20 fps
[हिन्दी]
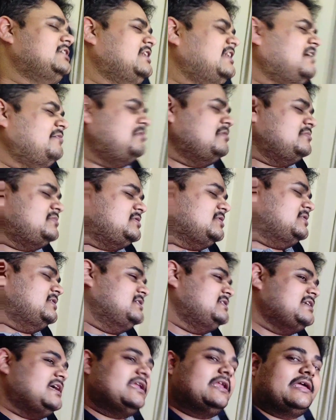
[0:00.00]
चलिए अब हम
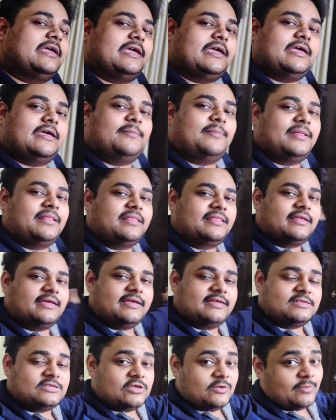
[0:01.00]
सोने जा रहे हैं मिलते
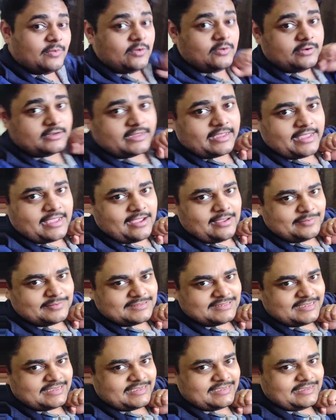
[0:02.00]
हैं सुबह उठ के
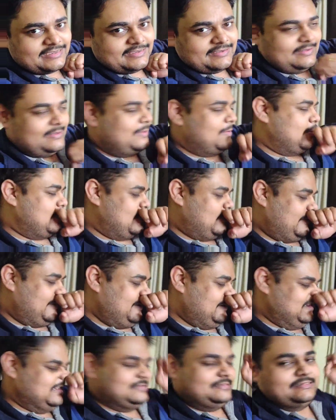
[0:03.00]
आपसे
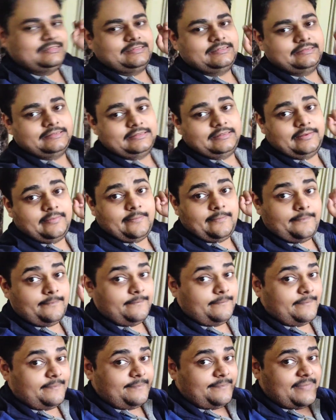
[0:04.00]
ओके जी
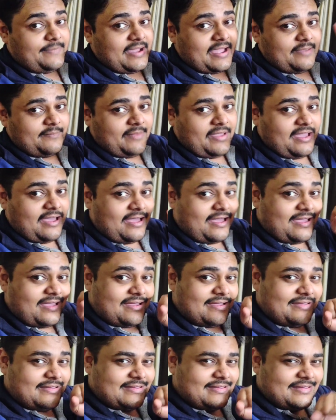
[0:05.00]
बाय
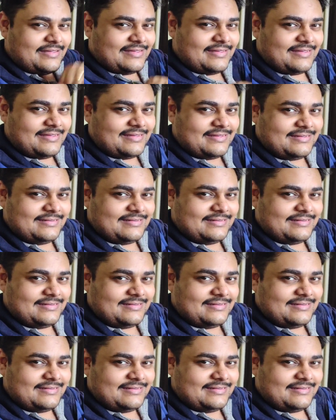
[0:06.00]
बाय